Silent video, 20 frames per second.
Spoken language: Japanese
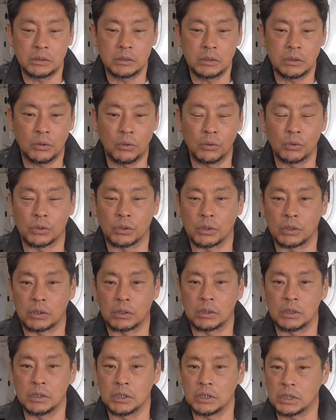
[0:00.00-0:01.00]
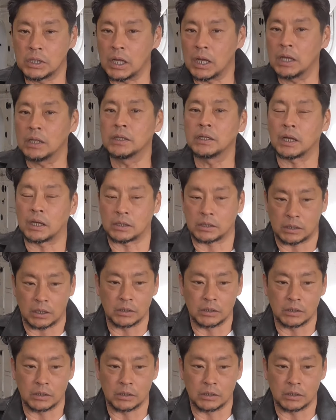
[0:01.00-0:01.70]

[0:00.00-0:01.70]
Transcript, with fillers: 行こう行きたがんなかっ